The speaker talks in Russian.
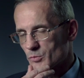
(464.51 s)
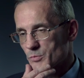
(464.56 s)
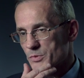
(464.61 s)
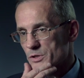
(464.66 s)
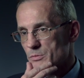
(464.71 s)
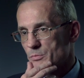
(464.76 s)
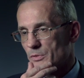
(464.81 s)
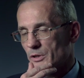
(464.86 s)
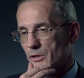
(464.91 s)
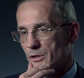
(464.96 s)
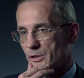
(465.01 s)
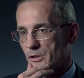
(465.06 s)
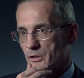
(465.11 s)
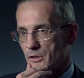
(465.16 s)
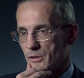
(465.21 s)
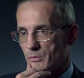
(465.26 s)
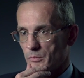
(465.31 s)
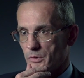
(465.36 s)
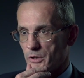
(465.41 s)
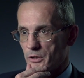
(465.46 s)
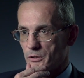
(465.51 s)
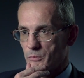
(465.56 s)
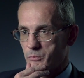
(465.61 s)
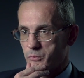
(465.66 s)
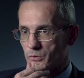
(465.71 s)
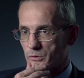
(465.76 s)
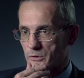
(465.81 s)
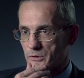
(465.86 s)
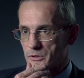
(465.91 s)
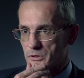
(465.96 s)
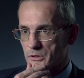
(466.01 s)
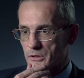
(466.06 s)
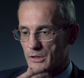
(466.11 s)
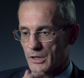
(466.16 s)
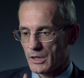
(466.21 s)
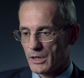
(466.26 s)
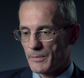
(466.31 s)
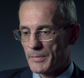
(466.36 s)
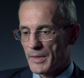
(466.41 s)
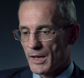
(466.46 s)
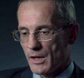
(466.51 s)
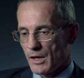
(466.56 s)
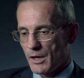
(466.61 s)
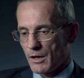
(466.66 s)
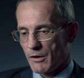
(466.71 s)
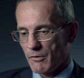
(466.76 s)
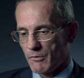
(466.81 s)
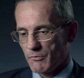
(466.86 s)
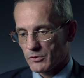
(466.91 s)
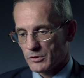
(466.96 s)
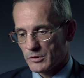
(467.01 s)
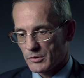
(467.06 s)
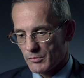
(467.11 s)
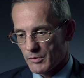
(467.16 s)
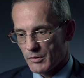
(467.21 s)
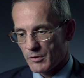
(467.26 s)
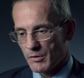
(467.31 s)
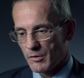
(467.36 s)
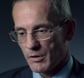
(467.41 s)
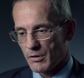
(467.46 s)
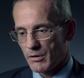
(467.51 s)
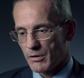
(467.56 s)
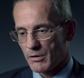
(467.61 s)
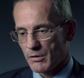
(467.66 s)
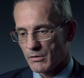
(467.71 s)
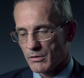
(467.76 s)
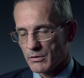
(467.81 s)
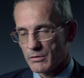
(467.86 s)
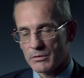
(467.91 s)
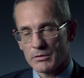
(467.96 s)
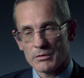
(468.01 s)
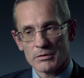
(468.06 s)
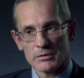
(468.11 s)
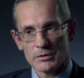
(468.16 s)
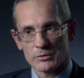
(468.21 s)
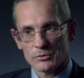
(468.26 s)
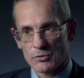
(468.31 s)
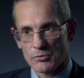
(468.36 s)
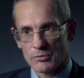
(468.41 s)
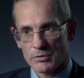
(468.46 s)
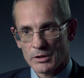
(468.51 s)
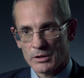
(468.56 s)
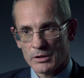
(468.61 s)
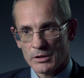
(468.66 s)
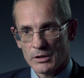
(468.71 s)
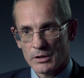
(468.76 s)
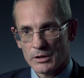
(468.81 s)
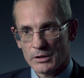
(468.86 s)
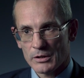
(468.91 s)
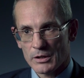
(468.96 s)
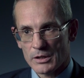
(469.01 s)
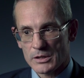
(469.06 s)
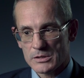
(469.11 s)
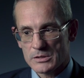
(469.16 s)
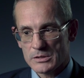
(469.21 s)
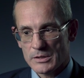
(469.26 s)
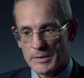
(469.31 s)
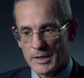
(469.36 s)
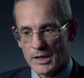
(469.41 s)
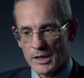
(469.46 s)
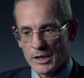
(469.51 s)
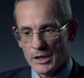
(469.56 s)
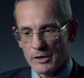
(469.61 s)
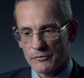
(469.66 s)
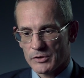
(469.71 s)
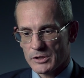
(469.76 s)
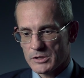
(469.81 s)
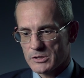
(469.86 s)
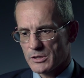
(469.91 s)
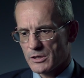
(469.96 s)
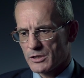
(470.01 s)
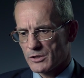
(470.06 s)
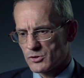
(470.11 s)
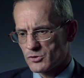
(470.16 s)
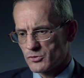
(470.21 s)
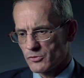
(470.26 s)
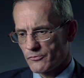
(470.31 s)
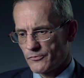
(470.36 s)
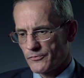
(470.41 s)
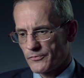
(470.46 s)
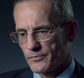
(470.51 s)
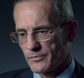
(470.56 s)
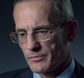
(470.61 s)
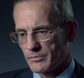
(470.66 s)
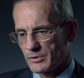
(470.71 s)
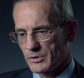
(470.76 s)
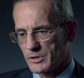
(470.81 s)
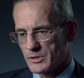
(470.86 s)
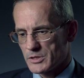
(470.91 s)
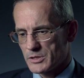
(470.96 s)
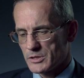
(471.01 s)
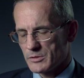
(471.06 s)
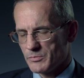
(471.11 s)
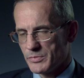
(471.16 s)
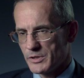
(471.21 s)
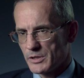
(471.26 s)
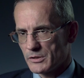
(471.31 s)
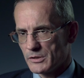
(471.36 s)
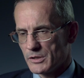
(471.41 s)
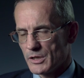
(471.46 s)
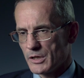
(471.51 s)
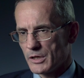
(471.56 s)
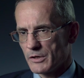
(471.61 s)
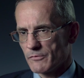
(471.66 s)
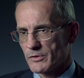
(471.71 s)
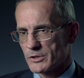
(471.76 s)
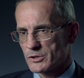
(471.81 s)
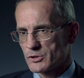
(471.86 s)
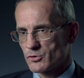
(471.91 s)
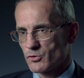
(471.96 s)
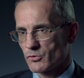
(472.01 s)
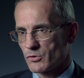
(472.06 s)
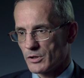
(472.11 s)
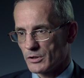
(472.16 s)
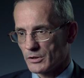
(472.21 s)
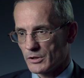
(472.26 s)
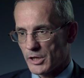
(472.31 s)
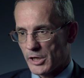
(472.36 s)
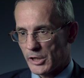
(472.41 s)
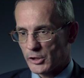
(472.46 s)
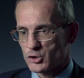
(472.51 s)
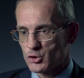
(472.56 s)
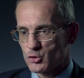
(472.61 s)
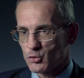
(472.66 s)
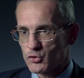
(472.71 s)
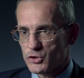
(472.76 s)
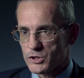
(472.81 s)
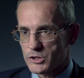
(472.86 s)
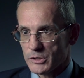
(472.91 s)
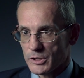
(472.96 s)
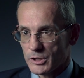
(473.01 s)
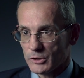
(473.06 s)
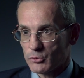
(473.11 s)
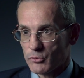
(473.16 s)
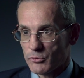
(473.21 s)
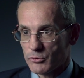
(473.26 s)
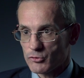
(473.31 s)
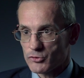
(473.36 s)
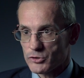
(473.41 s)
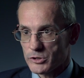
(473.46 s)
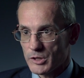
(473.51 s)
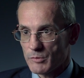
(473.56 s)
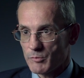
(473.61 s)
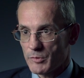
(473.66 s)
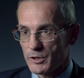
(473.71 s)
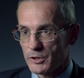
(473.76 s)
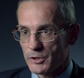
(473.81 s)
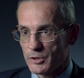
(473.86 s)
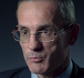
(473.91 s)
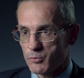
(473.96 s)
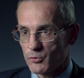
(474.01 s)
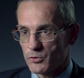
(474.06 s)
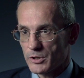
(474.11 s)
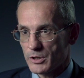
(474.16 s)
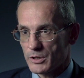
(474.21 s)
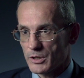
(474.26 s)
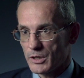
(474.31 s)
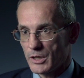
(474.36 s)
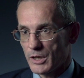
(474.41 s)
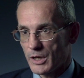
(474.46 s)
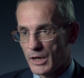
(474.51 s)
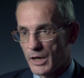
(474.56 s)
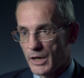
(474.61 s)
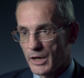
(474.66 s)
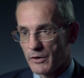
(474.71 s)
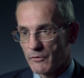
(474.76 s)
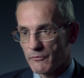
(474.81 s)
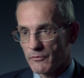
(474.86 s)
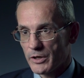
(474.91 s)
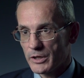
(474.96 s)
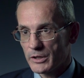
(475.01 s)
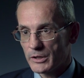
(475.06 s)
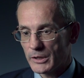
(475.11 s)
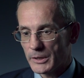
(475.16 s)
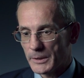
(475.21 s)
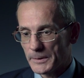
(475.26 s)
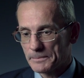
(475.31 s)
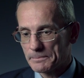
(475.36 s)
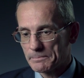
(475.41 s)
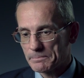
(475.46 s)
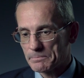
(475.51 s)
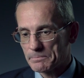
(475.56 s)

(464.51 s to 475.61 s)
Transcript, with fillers: Вот посмотрите, мы японцы, да? вот э, не трогай нас. И в конце концов, это Сибирь, Дальний Восток, это ресурсы, которые нужны были Японии для войны.